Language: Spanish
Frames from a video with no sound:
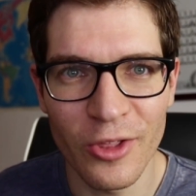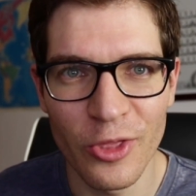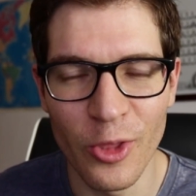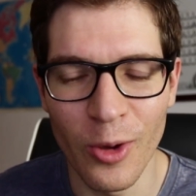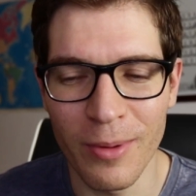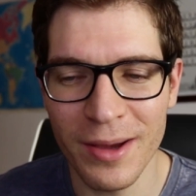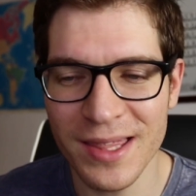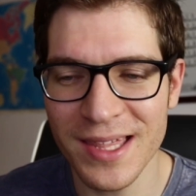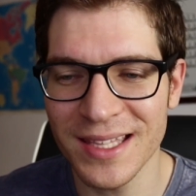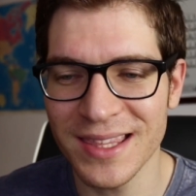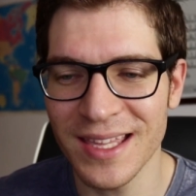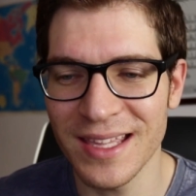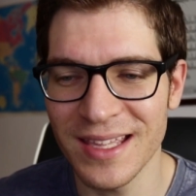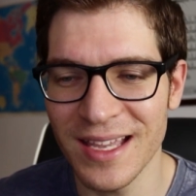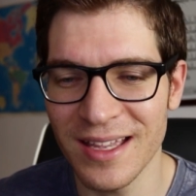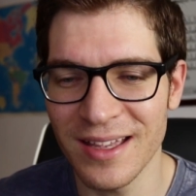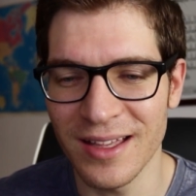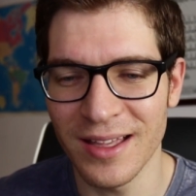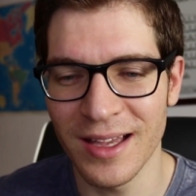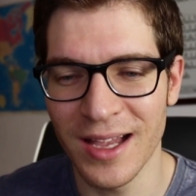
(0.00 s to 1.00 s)
No vas a
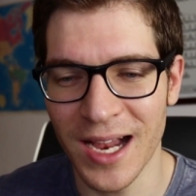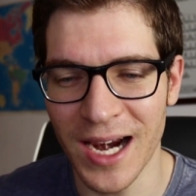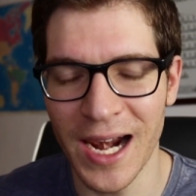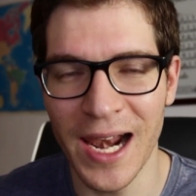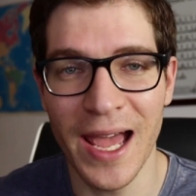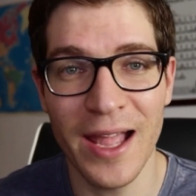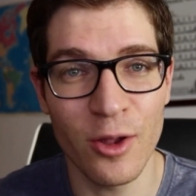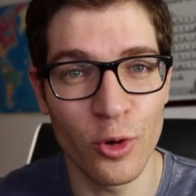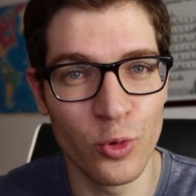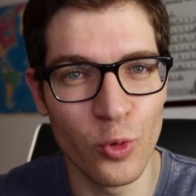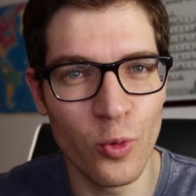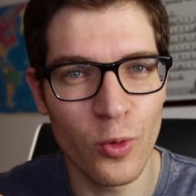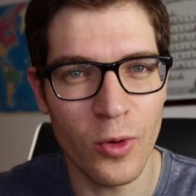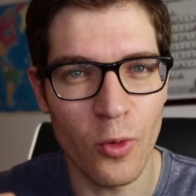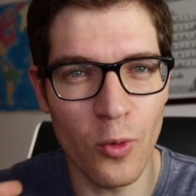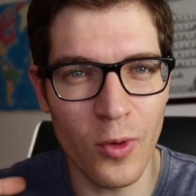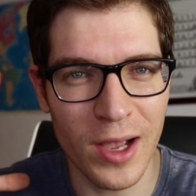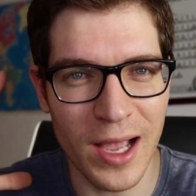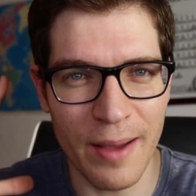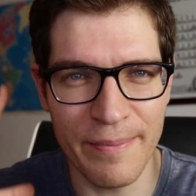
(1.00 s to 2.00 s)
tener claro
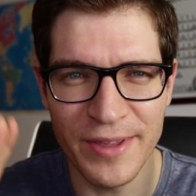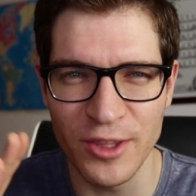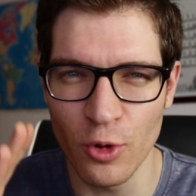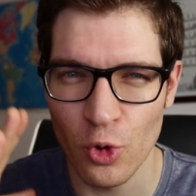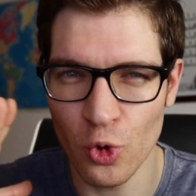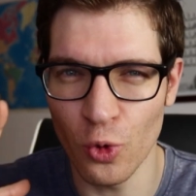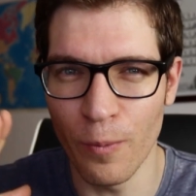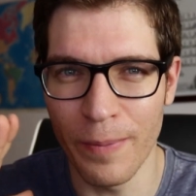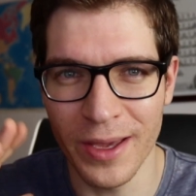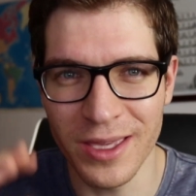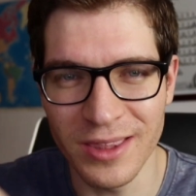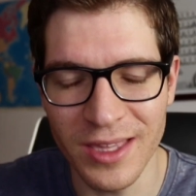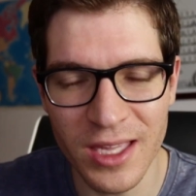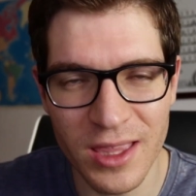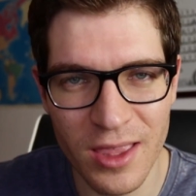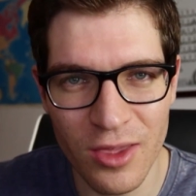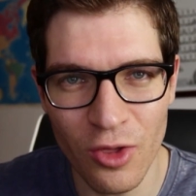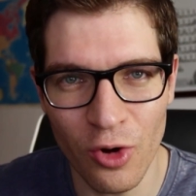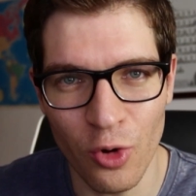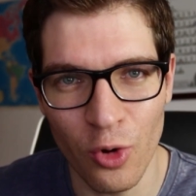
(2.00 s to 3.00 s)
nunca un camino súper
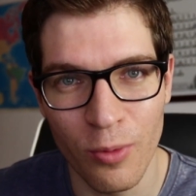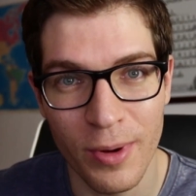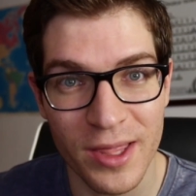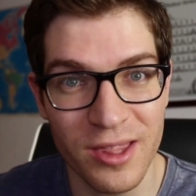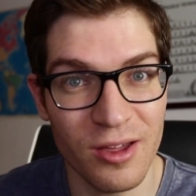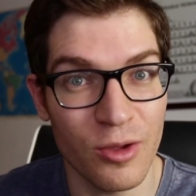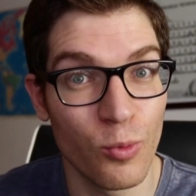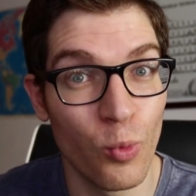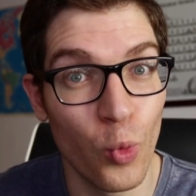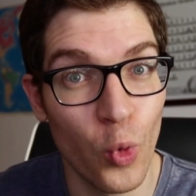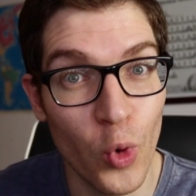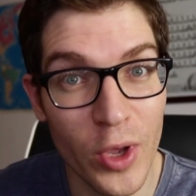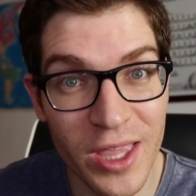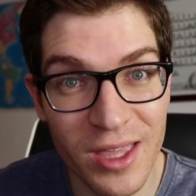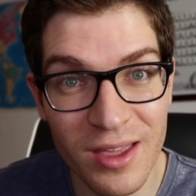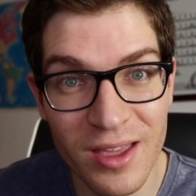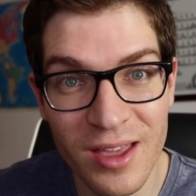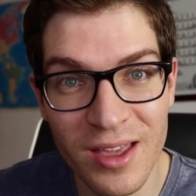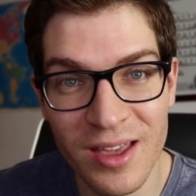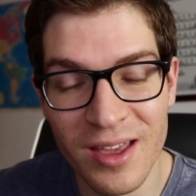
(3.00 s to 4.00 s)
nítido o va a ser
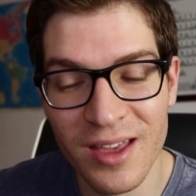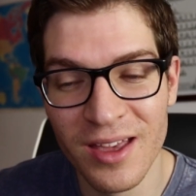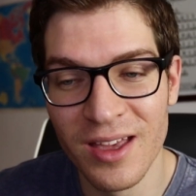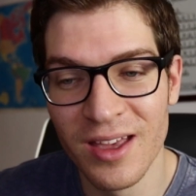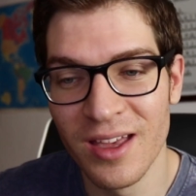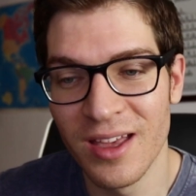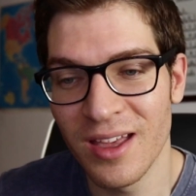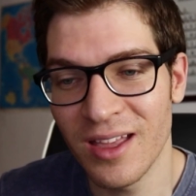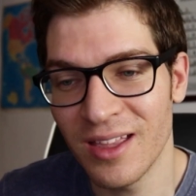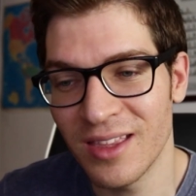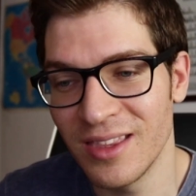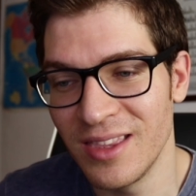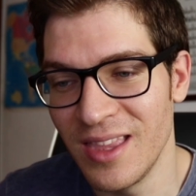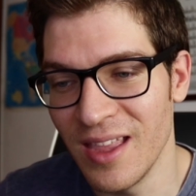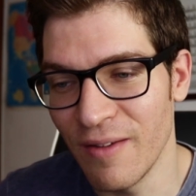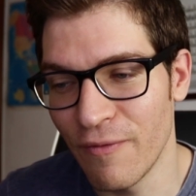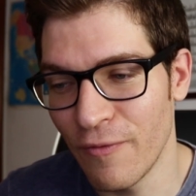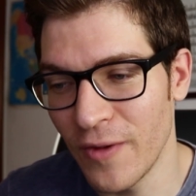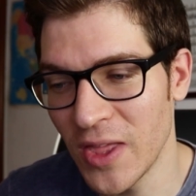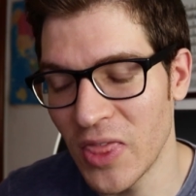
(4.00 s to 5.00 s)
muy
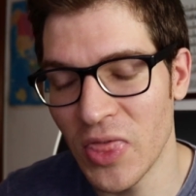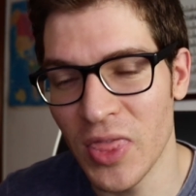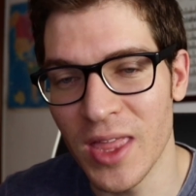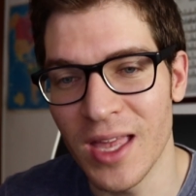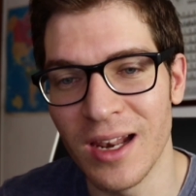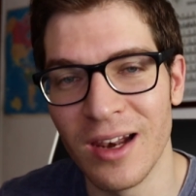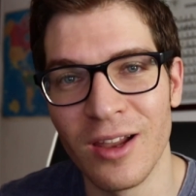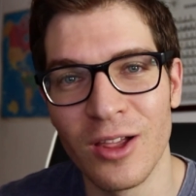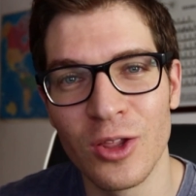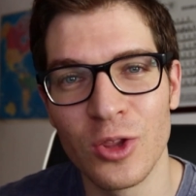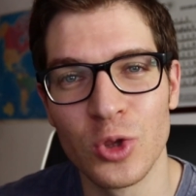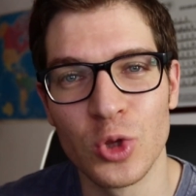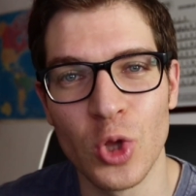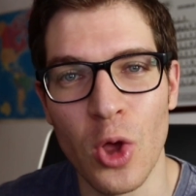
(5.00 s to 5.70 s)
difícil.